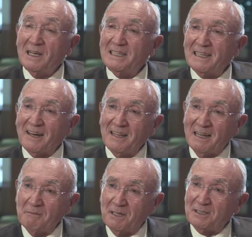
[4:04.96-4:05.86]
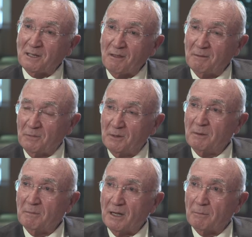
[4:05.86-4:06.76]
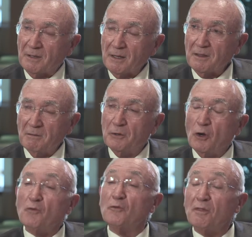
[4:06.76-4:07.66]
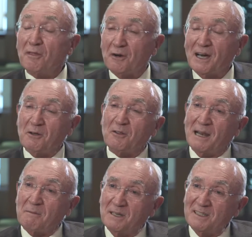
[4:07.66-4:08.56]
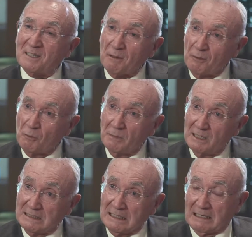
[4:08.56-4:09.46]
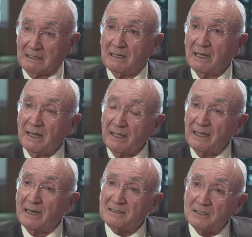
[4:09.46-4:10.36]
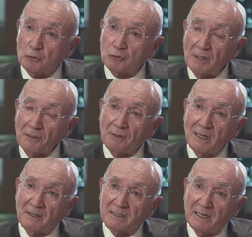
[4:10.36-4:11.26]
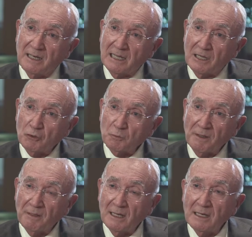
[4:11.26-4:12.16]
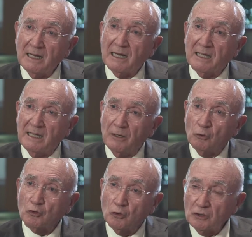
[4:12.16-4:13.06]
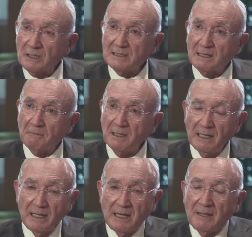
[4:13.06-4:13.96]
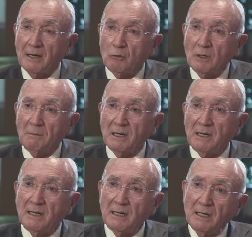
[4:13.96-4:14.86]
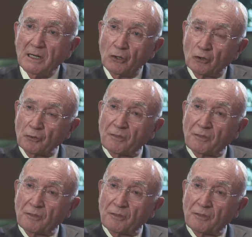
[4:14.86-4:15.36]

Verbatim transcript: militar de la administración, al civil no funcionario de la administración militar y el Instituto Nacional de Técnica Aeroespacial era quien nos contrataba y de alguna manera nos